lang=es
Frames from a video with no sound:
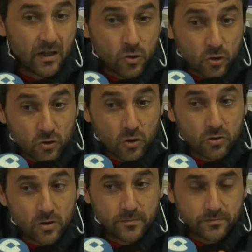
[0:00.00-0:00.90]

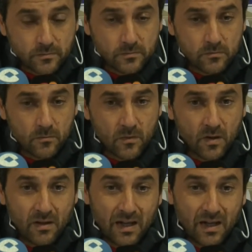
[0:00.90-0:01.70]
Nosotros, mm,